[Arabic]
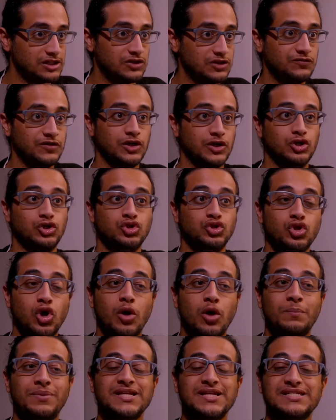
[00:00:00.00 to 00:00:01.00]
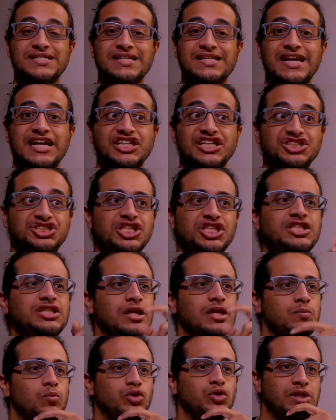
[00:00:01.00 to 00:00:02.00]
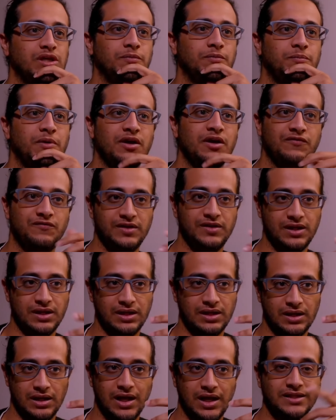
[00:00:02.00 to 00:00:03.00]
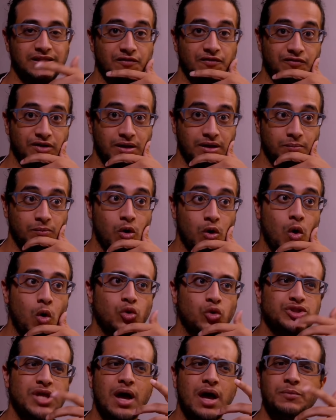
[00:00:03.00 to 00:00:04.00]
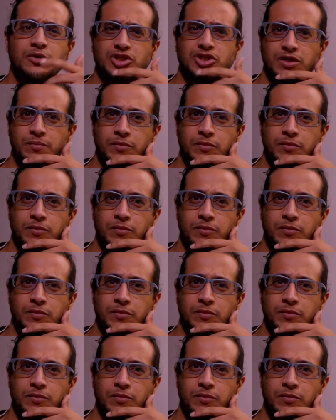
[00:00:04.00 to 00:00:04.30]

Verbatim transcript: ارتفكت نوبلس جدا متعب في التفريم وصعب